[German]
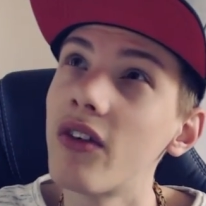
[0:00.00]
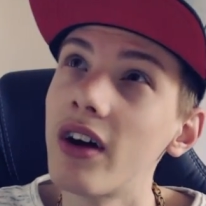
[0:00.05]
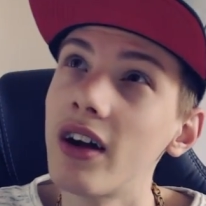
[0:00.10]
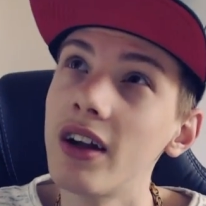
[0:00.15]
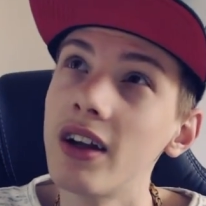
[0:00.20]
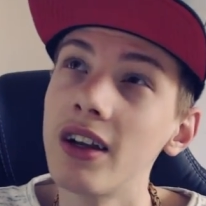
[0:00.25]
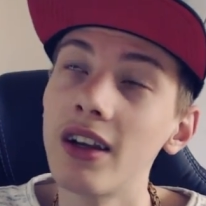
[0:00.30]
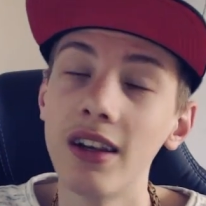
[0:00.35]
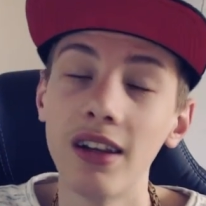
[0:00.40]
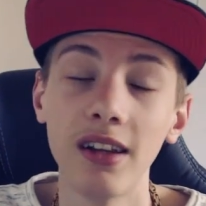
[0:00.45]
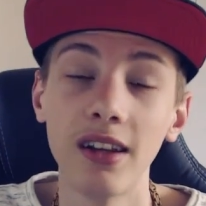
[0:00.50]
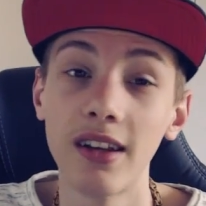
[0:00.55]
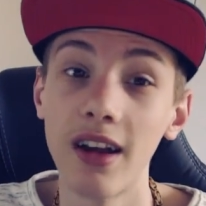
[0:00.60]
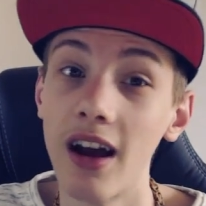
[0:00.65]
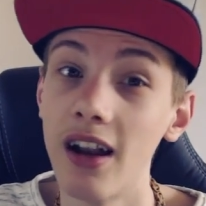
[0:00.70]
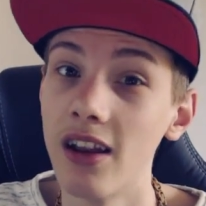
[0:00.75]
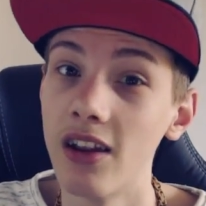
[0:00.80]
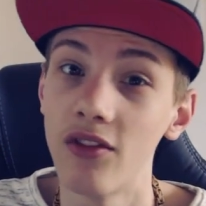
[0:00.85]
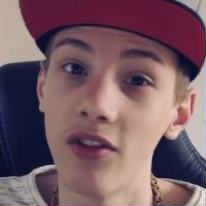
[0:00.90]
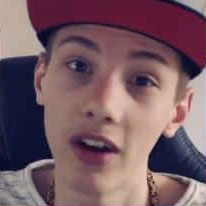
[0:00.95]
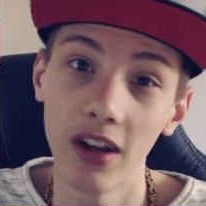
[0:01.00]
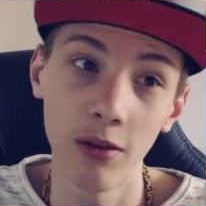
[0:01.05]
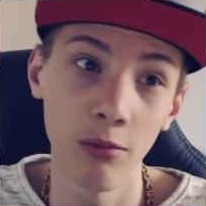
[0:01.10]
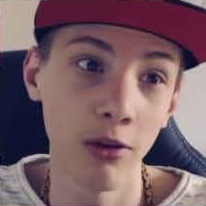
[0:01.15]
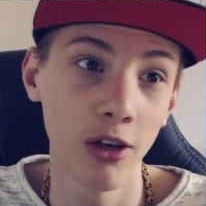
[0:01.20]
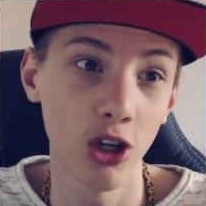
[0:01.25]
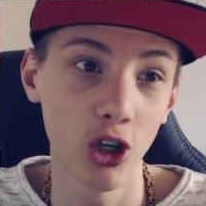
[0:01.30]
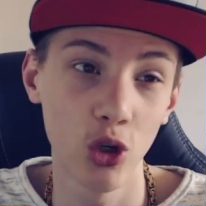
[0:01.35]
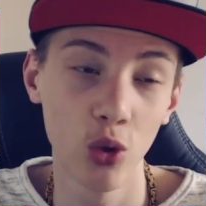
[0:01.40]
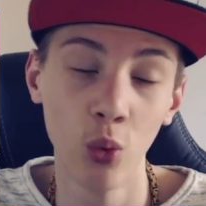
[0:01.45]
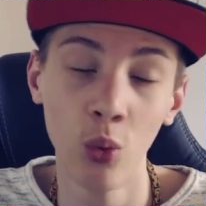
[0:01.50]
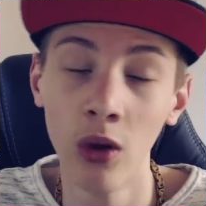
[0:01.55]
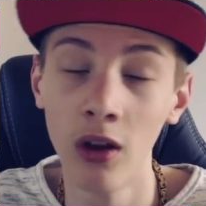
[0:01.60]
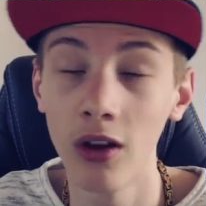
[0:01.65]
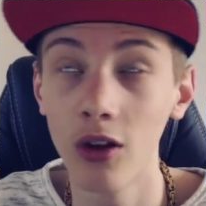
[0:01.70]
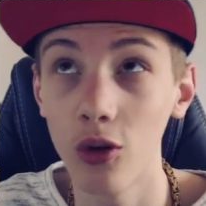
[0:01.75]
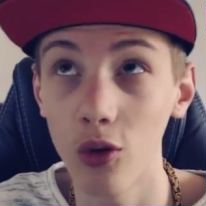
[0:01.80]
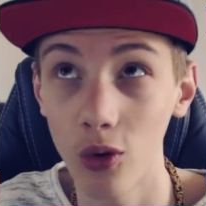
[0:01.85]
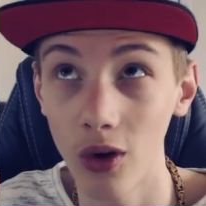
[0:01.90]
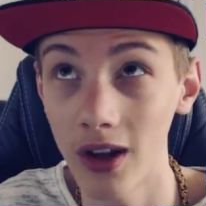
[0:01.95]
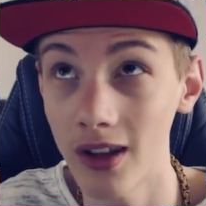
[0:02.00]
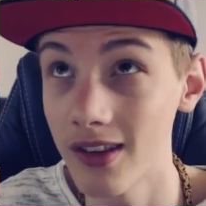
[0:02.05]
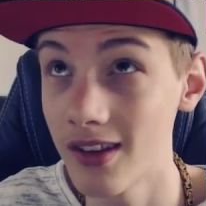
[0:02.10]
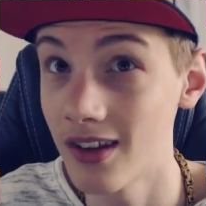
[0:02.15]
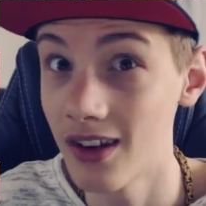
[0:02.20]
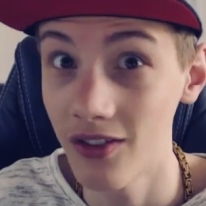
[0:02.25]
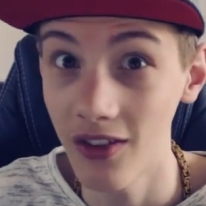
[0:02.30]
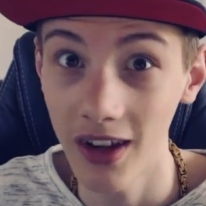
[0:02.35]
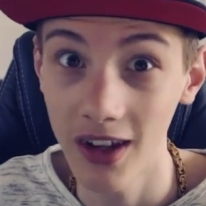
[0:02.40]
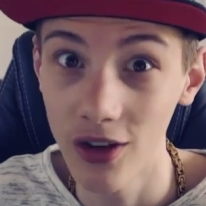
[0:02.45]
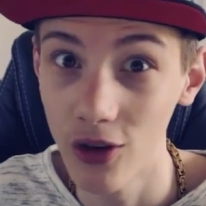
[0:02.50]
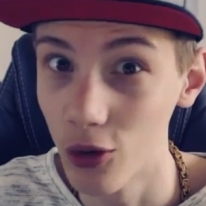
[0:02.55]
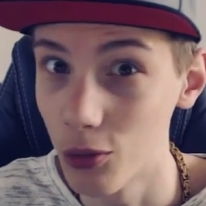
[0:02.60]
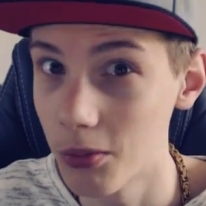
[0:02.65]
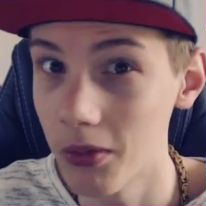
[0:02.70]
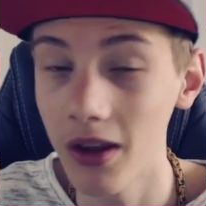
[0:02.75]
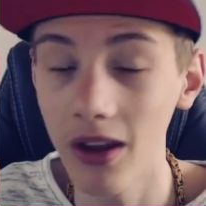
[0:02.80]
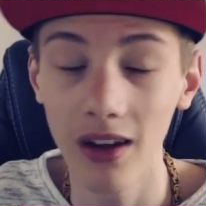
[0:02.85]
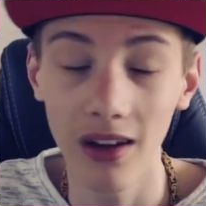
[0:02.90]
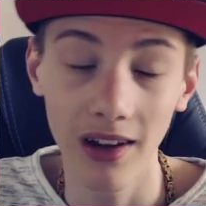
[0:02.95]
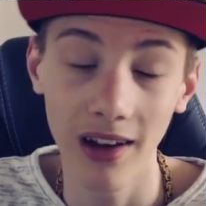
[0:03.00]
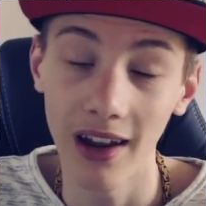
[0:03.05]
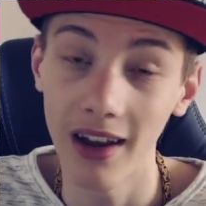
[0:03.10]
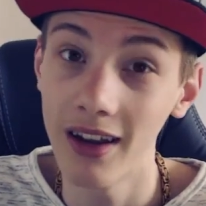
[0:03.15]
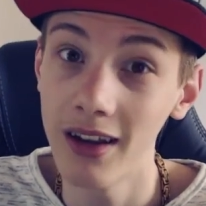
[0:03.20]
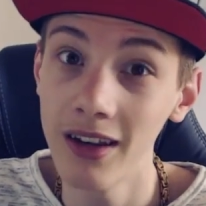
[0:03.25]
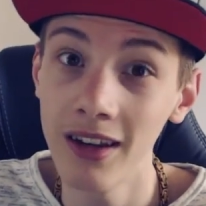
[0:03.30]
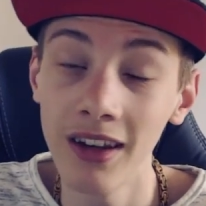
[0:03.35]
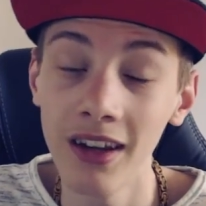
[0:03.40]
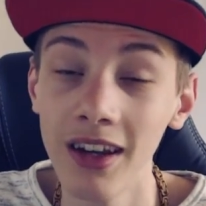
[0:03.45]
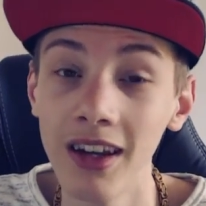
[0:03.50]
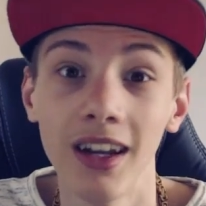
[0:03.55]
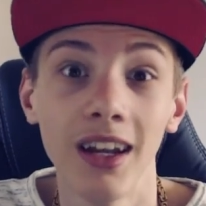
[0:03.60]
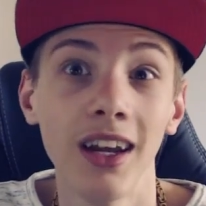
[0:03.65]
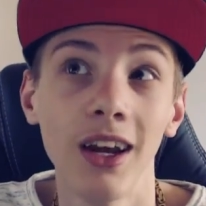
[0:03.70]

weil in Italien war ich mit der Schule, Kroatien, da war ich noch mega klein.